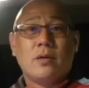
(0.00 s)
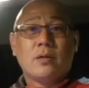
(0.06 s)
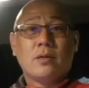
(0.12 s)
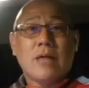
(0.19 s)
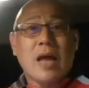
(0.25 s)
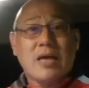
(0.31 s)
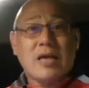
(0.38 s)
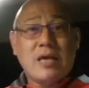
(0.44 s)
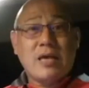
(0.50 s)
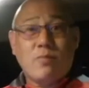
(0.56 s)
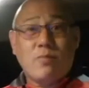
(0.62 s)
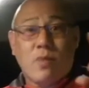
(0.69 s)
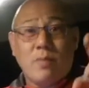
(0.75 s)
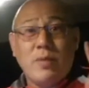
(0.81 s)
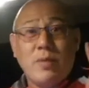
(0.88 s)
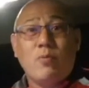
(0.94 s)
ถ้าคิด
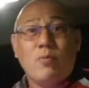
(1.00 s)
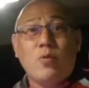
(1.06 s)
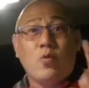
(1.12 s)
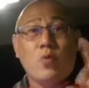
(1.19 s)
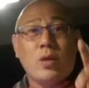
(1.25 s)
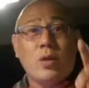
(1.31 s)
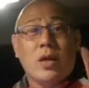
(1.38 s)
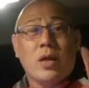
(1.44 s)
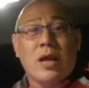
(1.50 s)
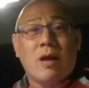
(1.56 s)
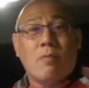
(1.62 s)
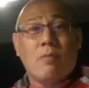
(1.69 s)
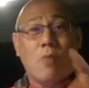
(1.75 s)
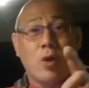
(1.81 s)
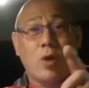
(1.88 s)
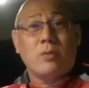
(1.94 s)
ว่ามีบุญคุณกับเขา
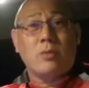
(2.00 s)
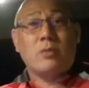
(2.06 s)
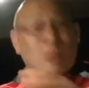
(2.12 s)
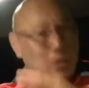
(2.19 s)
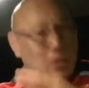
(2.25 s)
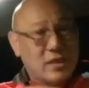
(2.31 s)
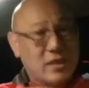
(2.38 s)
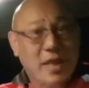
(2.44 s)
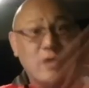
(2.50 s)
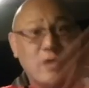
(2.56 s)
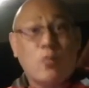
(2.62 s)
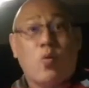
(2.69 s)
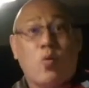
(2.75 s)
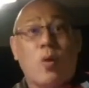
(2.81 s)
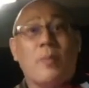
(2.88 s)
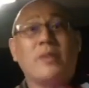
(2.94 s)
มดใส่
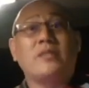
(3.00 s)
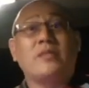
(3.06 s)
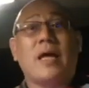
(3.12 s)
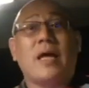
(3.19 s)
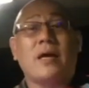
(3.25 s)
หัวไปซะ